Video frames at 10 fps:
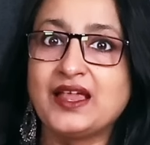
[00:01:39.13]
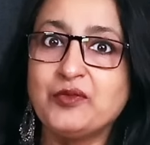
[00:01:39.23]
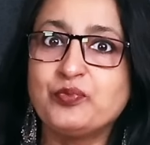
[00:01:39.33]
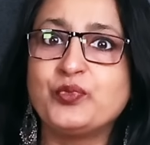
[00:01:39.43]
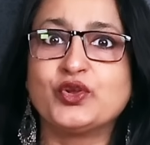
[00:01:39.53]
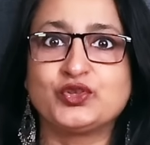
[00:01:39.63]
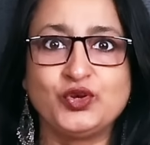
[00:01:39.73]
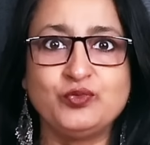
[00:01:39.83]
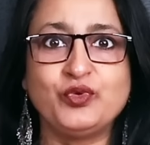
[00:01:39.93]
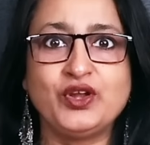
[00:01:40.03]
তার
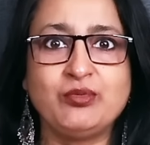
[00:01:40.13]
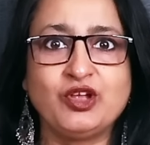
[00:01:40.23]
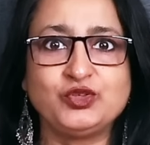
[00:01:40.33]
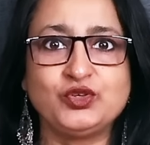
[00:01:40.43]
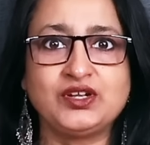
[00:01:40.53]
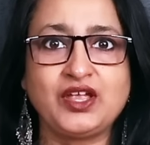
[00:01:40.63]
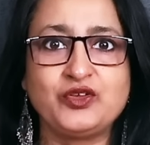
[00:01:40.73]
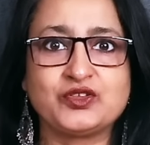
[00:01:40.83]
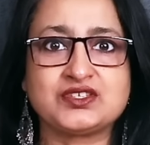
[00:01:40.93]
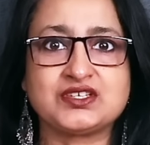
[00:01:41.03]
প্রথম পরিবর্তনটা
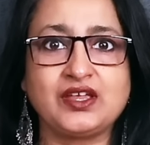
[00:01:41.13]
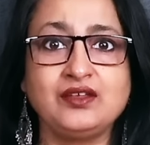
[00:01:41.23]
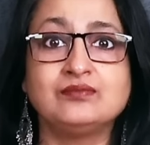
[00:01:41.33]
হচ্ছে